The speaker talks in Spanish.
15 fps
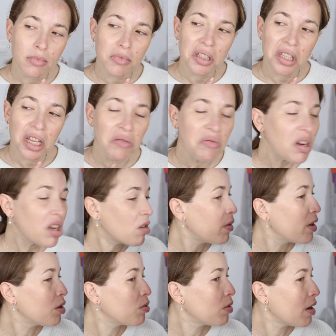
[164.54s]
Tiene una
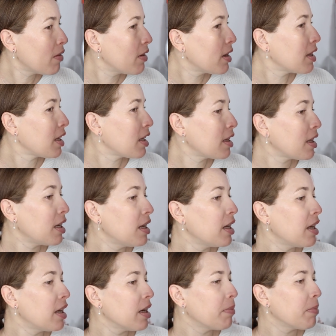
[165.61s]
cobertura bastante
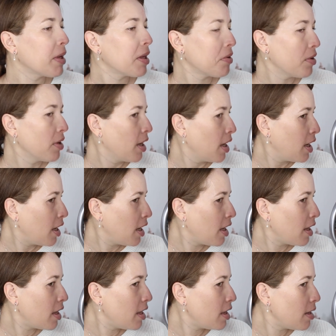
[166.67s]
ligera, pero
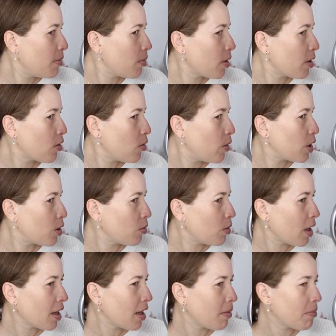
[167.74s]
es del tipo de
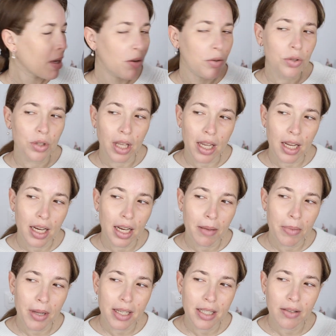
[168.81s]
cobertura que me gusta. Y la
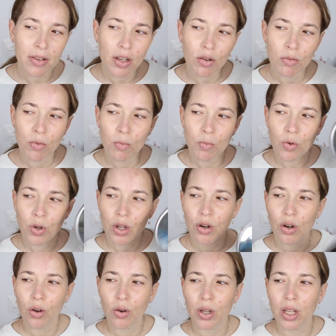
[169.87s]
piel se ve como muy
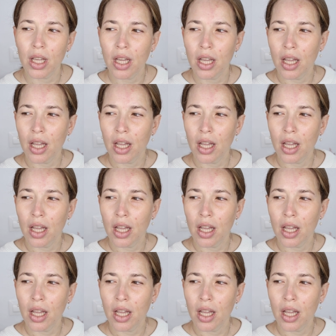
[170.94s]
glowy.